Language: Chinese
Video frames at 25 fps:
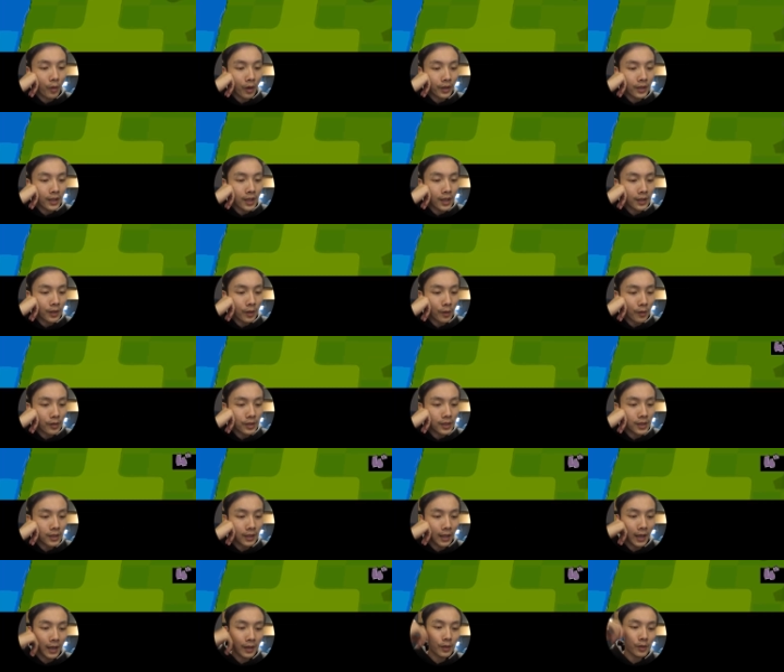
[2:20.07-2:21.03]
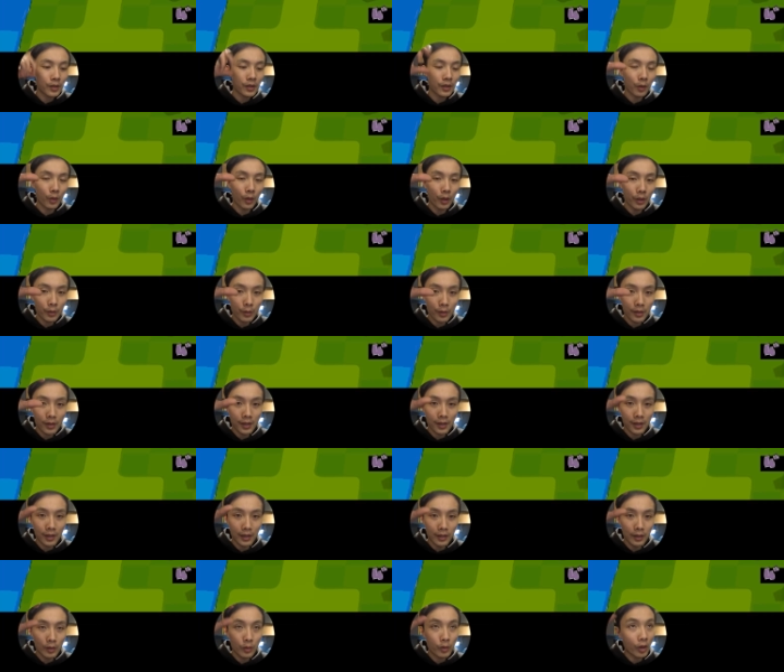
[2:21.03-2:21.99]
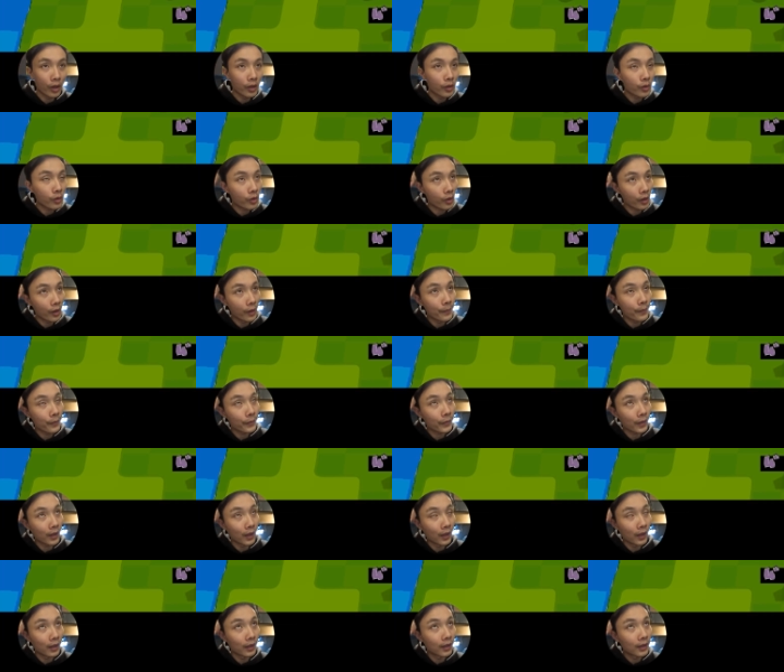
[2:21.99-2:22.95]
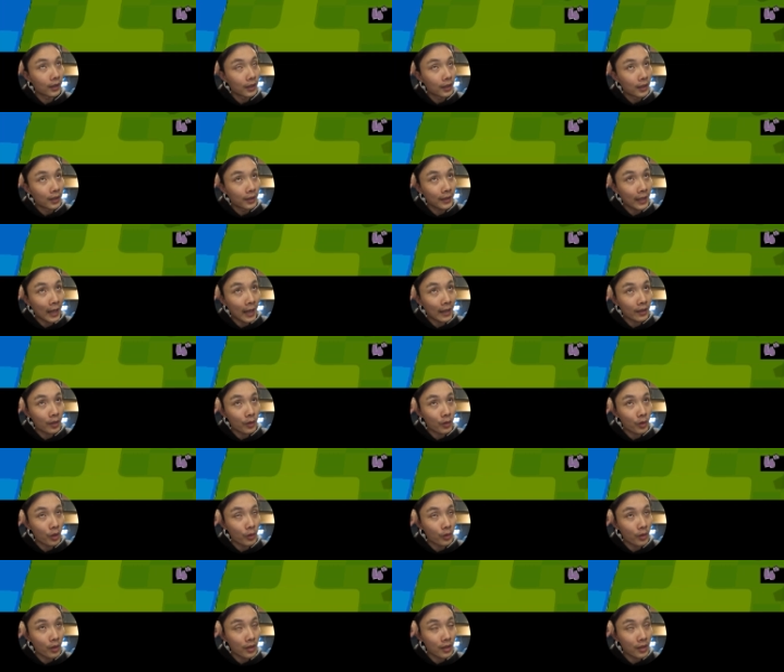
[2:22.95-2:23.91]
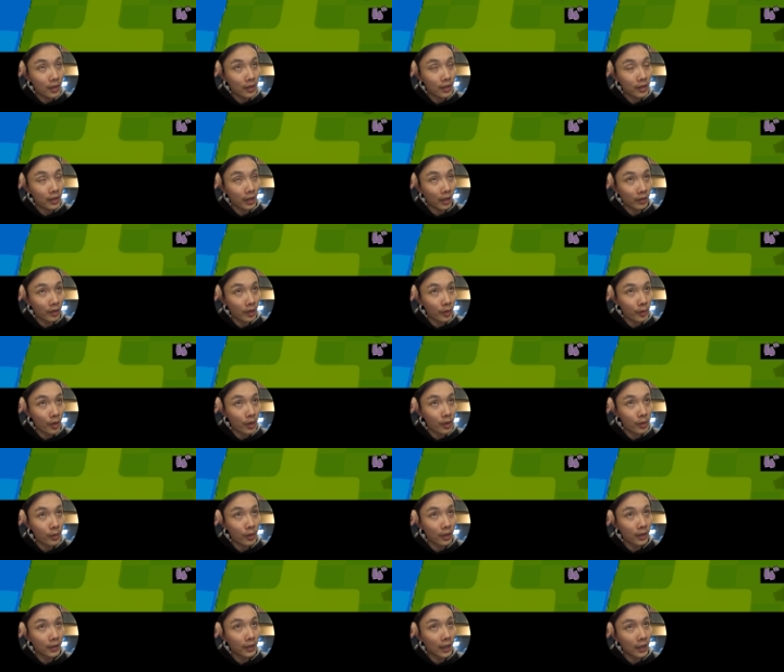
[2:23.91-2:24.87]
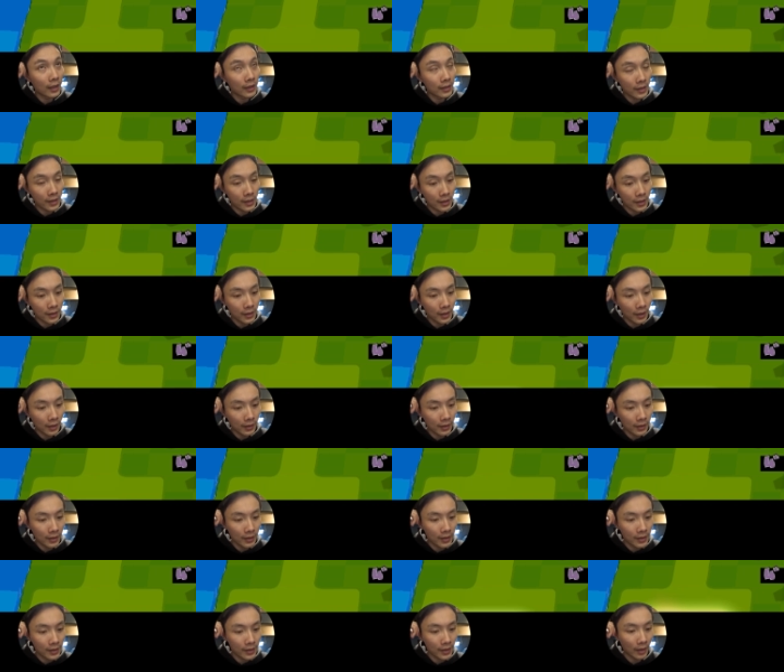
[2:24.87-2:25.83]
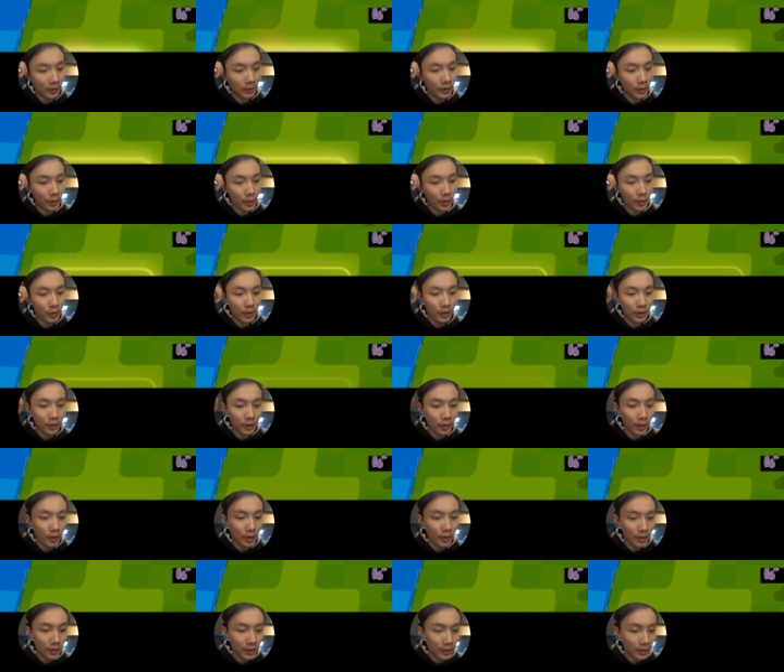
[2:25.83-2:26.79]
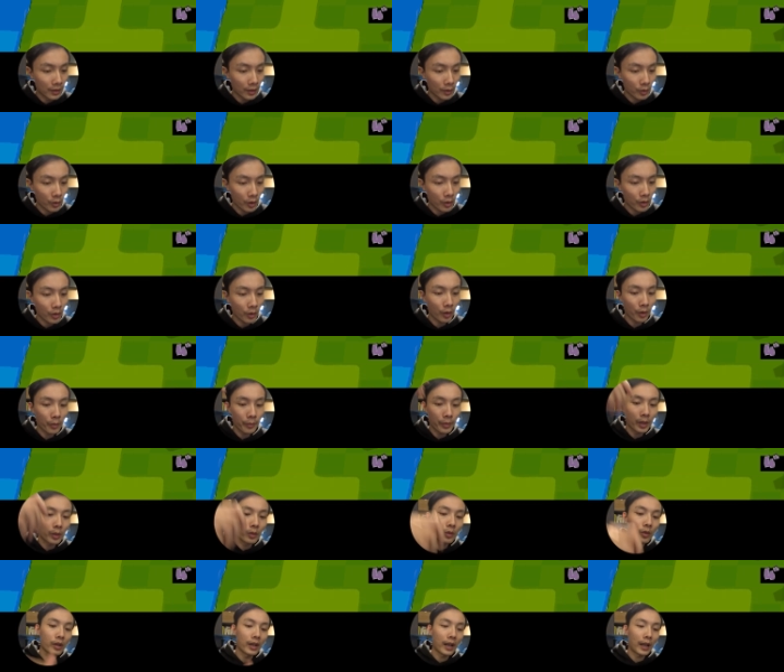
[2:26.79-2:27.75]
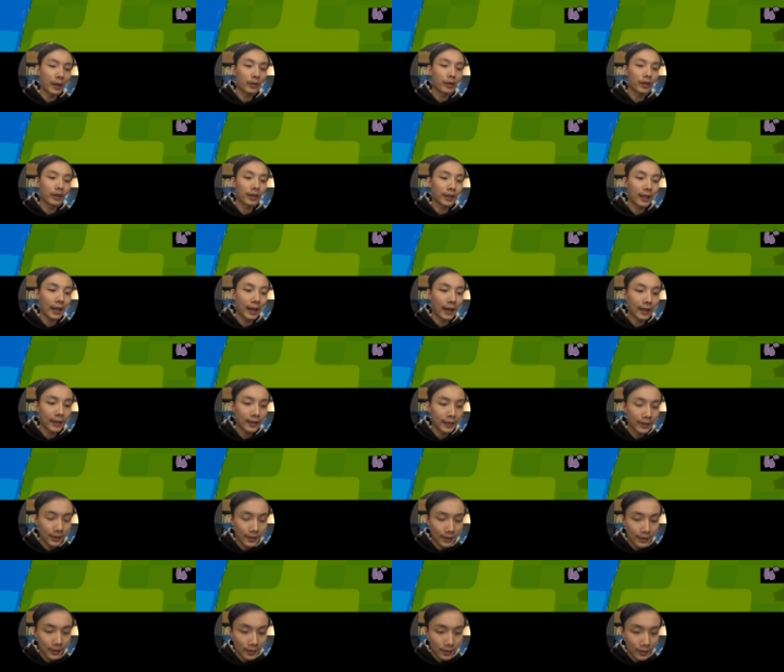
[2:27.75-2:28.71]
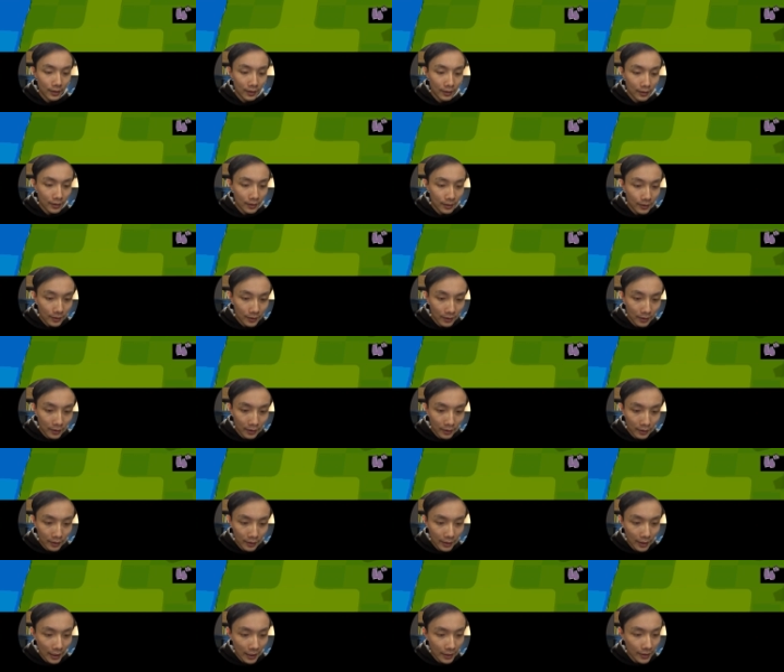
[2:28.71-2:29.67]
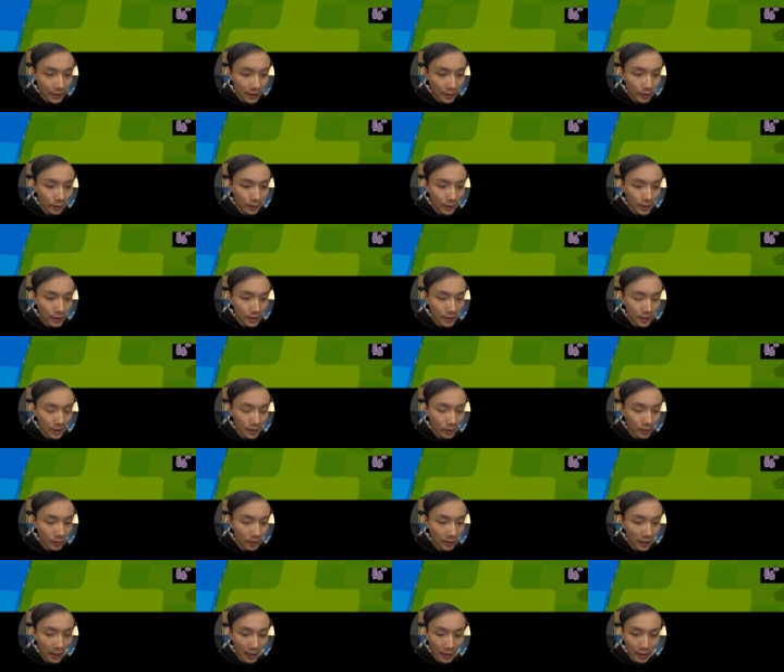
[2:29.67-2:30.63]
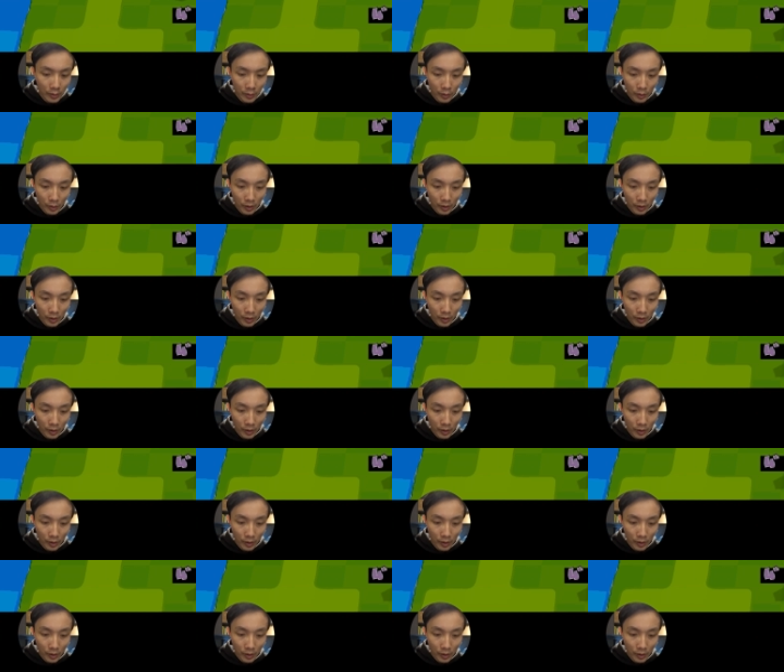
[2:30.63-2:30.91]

网页游戏，它就是会去吃圈圈啊。大的圈圈吃小的圈圈，然后你吃掉那个小的圈圈，你的圈圈会变越来越大。概念有点像这种感